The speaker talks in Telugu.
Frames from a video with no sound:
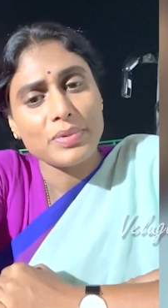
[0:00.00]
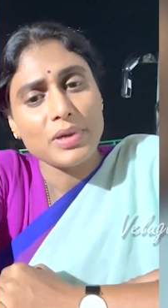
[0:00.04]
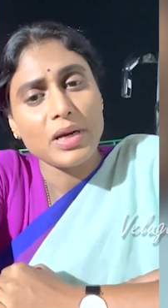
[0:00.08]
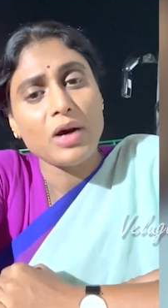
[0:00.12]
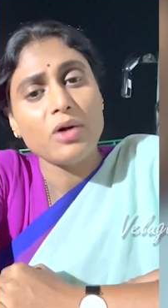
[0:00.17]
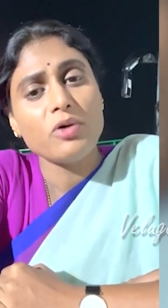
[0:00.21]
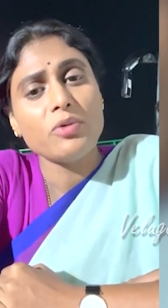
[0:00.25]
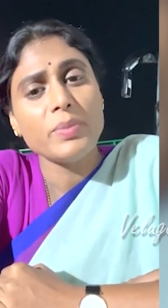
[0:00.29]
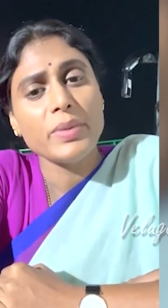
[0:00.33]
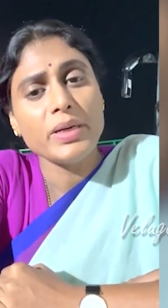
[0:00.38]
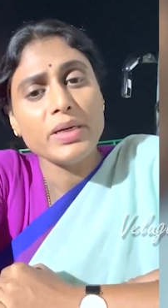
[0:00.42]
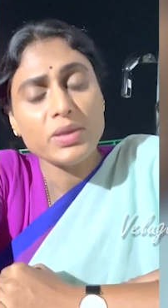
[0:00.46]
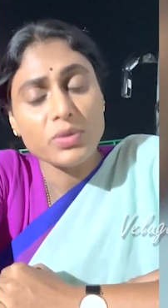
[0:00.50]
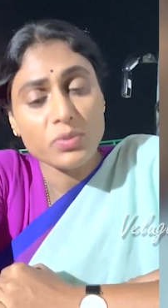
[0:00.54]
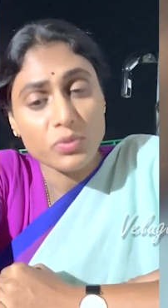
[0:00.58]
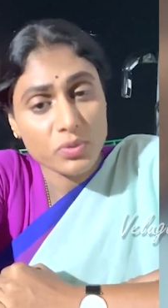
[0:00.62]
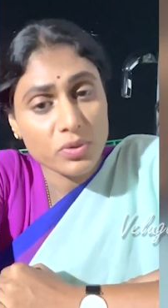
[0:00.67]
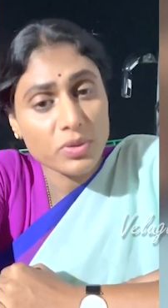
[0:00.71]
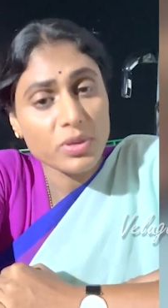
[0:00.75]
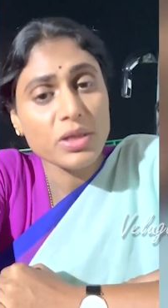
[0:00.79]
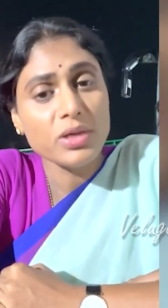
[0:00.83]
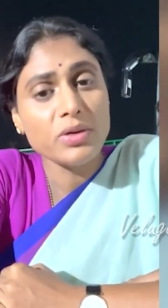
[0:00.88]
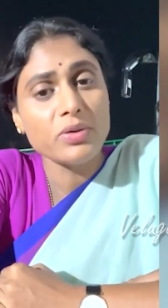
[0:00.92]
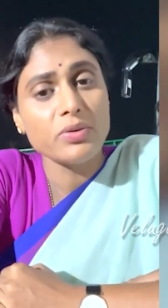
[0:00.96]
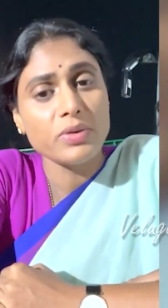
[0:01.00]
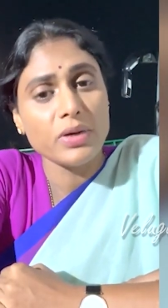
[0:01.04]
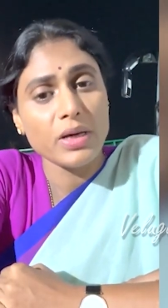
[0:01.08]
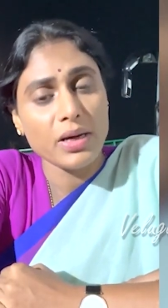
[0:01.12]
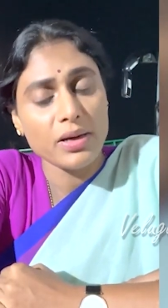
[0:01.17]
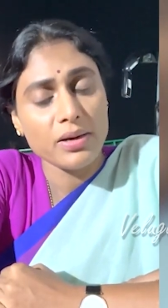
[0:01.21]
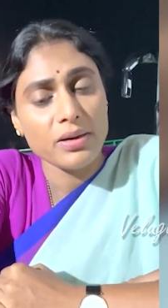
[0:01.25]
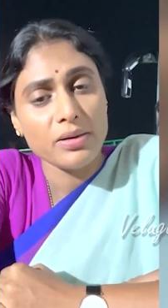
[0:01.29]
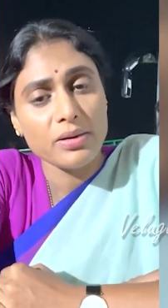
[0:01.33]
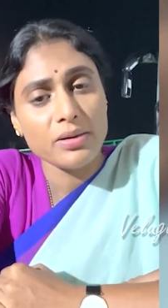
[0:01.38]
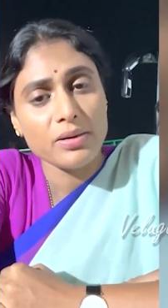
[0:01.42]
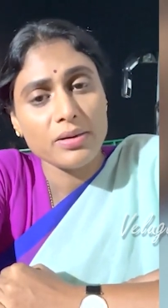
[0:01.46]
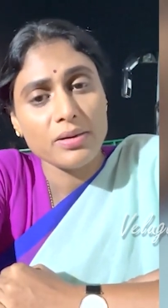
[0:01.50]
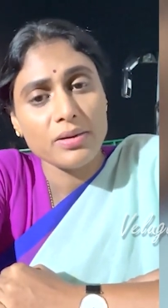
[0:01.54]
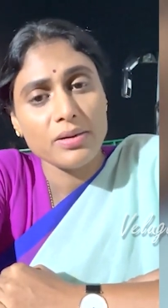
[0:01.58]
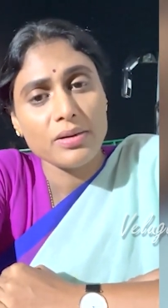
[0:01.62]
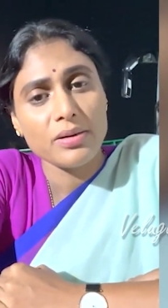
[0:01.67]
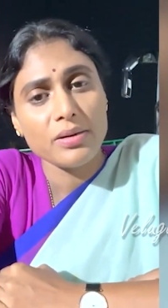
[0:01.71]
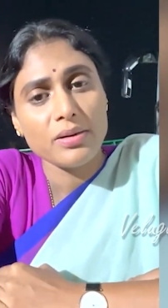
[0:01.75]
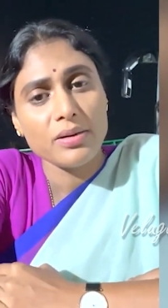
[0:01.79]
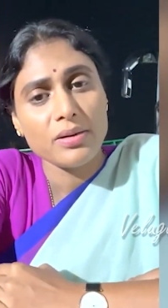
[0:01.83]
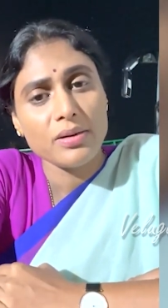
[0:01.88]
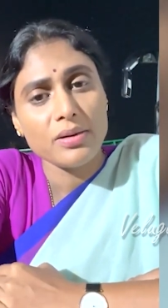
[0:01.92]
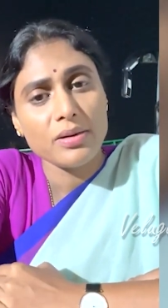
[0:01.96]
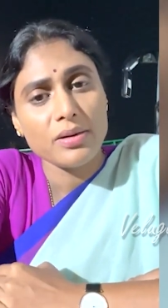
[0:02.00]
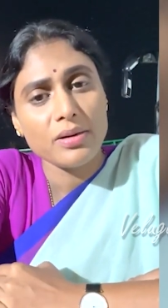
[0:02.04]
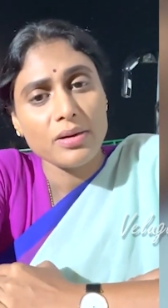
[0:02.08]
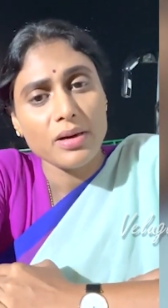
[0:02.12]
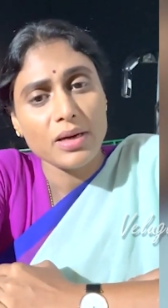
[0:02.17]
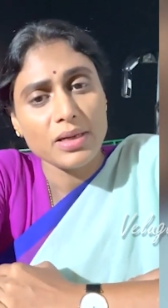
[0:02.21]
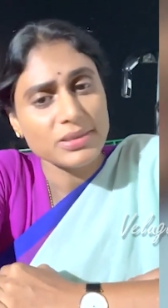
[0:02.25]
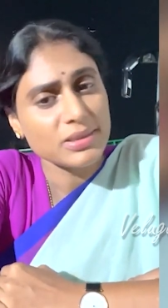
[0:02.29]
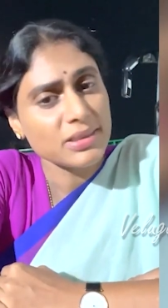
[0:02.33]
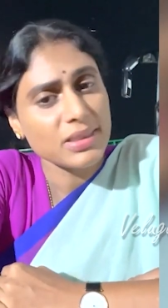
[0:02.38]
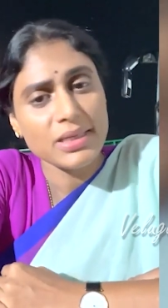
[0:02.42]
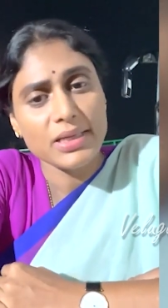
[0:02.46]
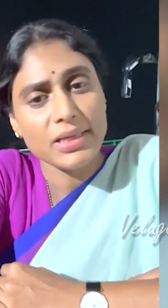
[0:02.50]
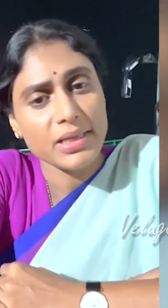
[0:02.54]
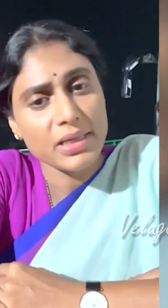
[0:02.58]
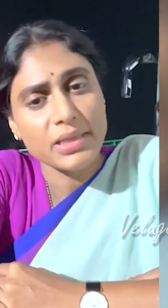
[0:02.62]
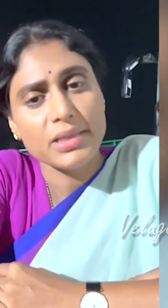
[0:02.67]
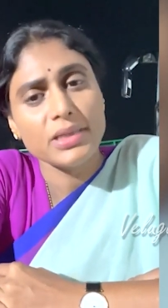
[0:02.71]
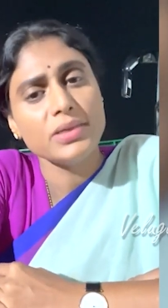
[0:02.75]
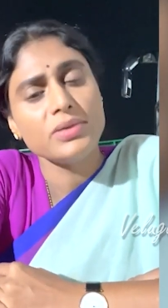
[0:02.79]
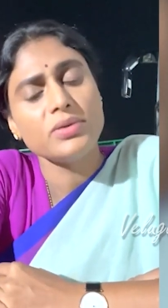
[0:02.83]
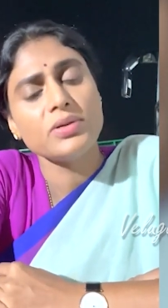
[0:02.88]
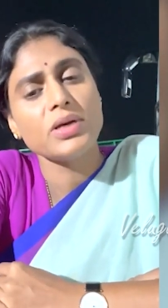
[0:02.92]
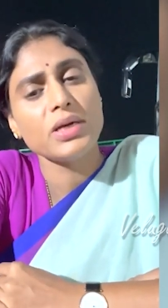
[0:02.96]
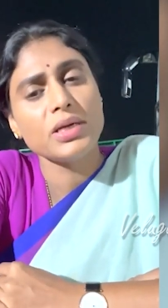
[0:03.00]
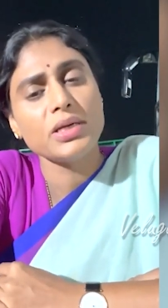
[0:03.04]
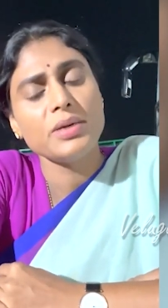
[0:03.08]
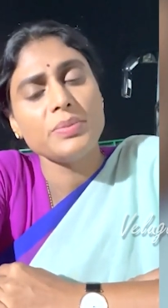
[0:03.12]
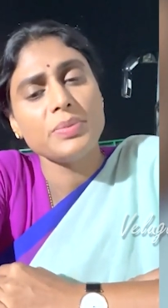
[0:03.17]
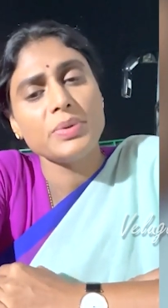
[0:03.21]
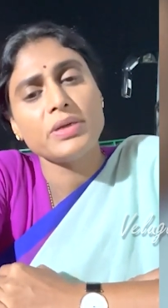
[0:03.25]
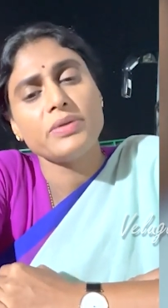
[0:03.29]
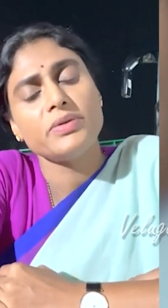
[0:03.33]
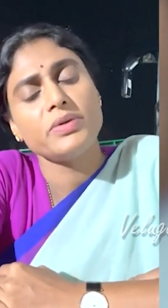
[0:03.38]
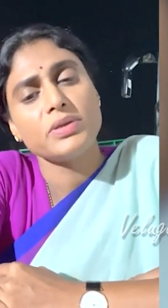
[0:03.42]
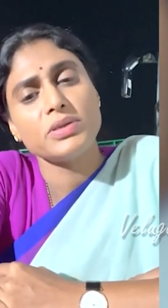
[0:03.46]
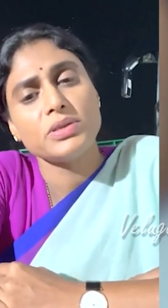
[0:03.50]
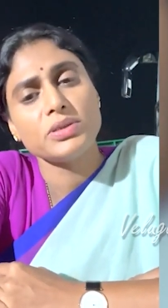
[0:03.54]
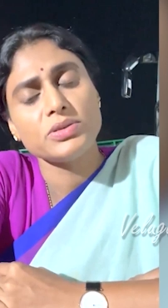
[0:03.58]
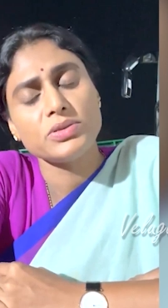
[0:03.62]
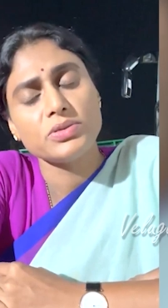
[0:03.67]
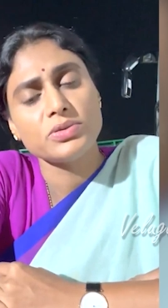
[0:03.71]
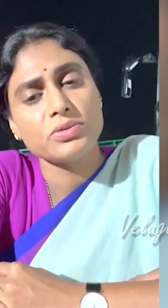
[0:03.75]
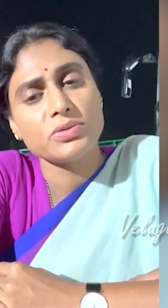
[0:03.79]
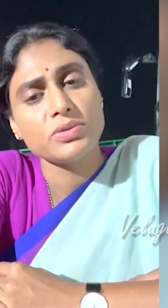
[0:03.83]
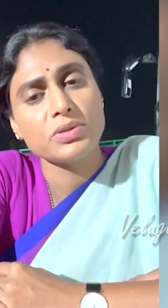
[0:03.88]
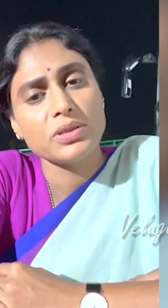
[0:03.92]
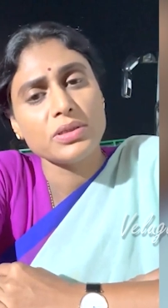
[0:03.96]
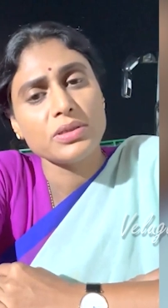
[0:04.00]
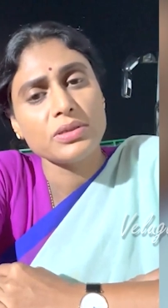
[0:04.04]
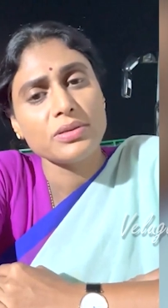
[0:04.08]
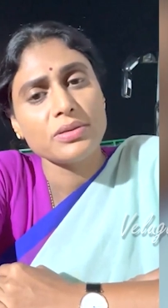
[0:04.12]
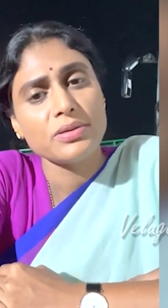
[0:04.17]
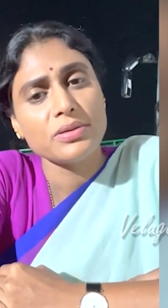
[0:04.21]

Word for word: గవర్నమెంట్ ఉండి కూడా అసలు లేనట్టుగానే ప్రవర్తిస్తుంది